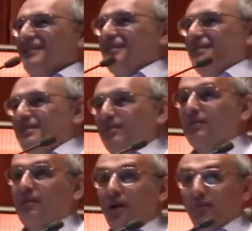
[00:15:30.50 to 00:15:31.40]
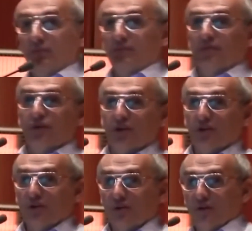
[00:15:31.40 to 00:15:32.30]
Ну, то есть он как бы
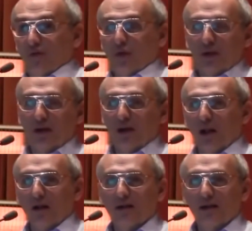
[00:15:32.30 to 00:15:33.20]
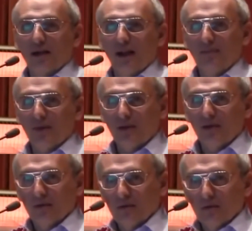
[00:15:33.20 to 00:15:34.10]
очень твердый характер,
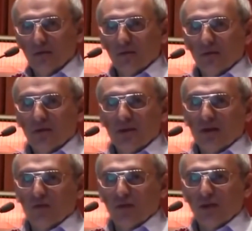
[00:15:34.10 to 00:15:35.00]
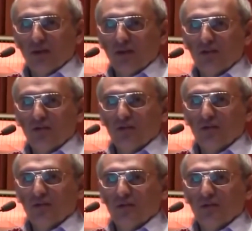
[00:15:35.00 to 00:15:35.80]
крепкий не доходит ничего.